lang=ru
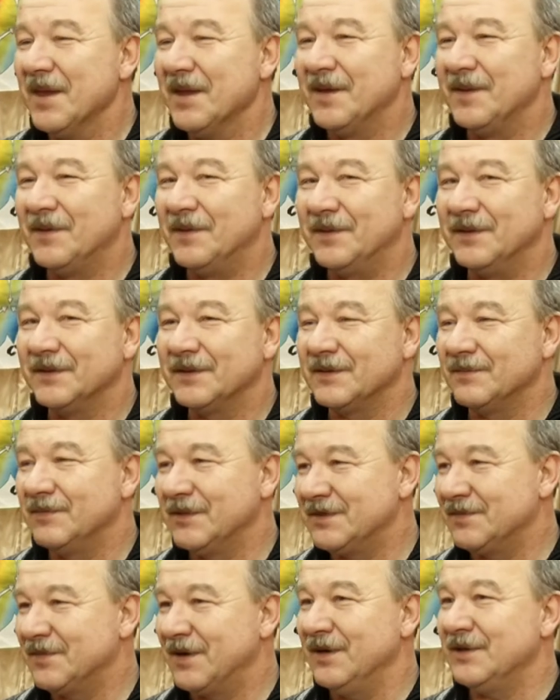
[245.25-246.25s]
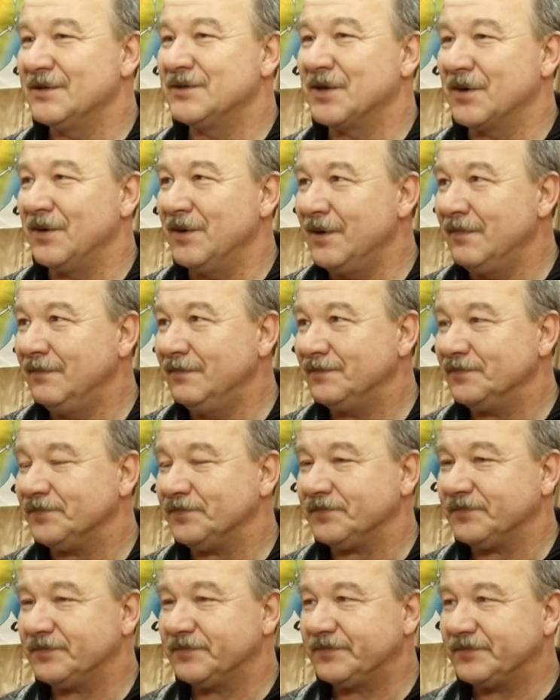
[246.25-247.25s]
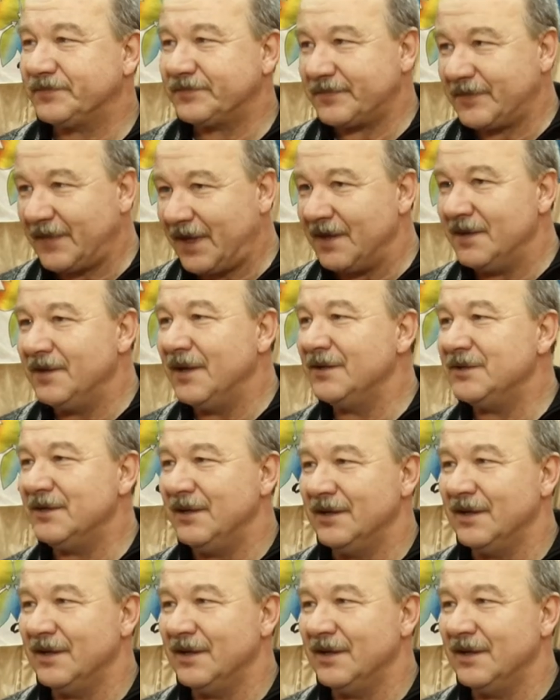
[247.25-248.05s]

Вот. Мы собрались втроем, начали